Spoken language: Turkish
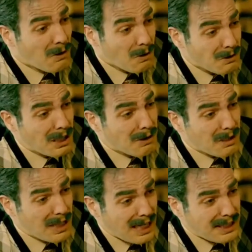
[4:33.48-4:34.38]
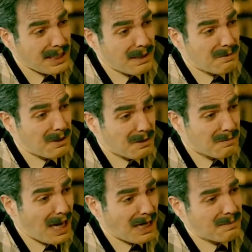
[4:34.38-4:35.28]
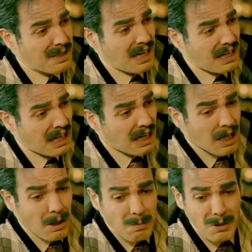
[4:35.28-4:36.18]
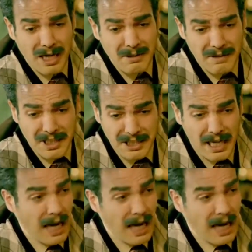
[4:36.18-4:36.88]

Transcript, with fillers: kocan olarak giremiyorum. Bari bırak. Buranın vekil